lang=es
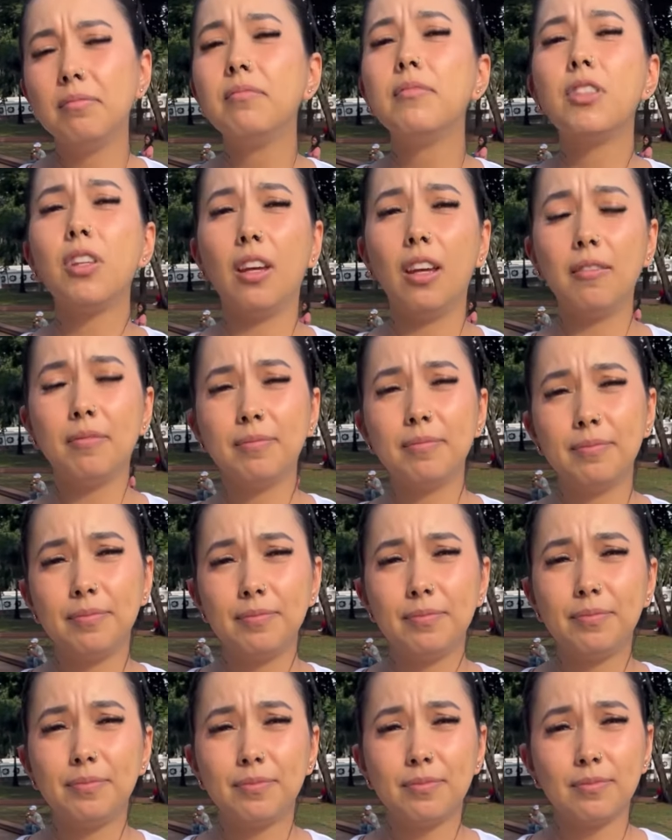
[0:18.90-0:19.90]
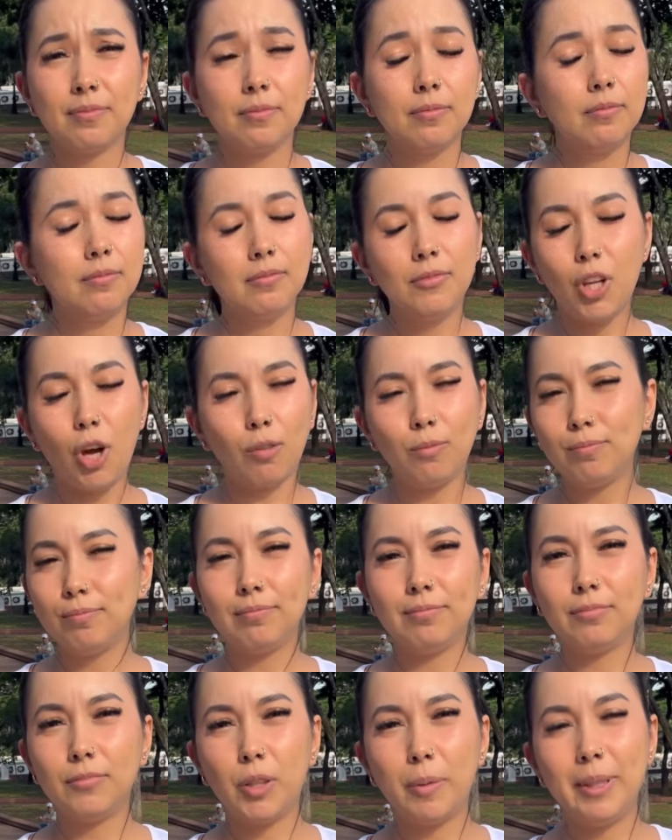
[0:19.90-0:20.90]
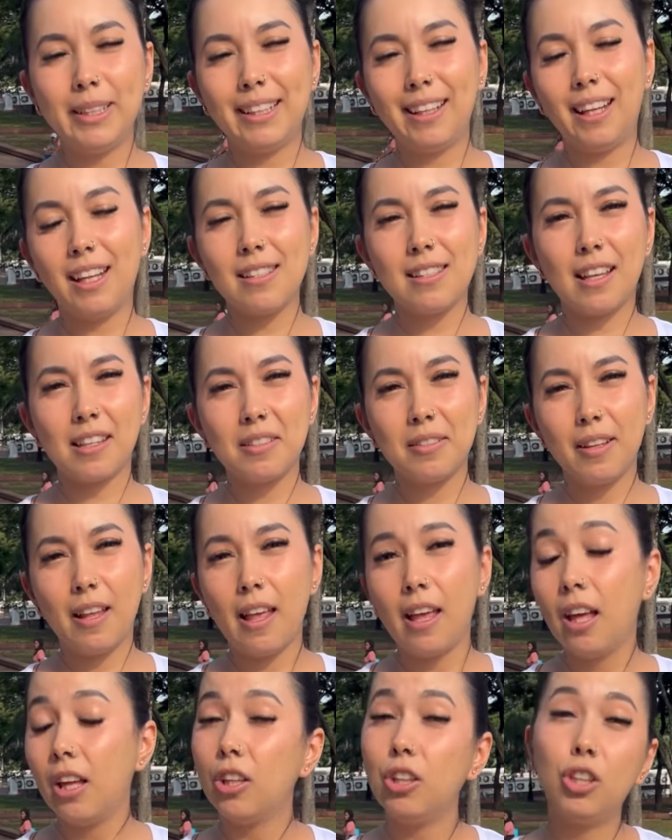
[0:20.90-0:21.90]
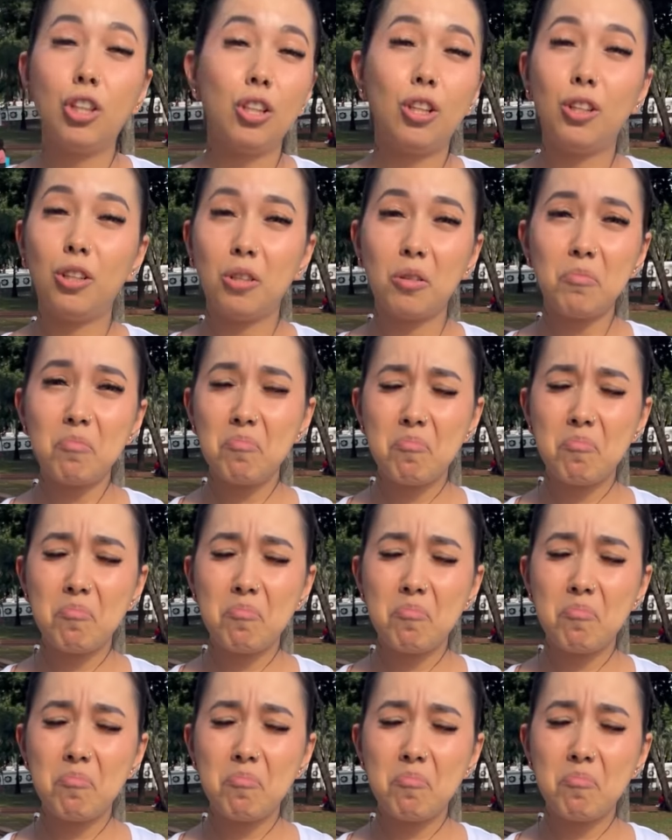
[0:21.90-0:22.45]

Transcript: Sí. ¿No te gusto? No. ¿No te gusta nadie como yo? No, no, no.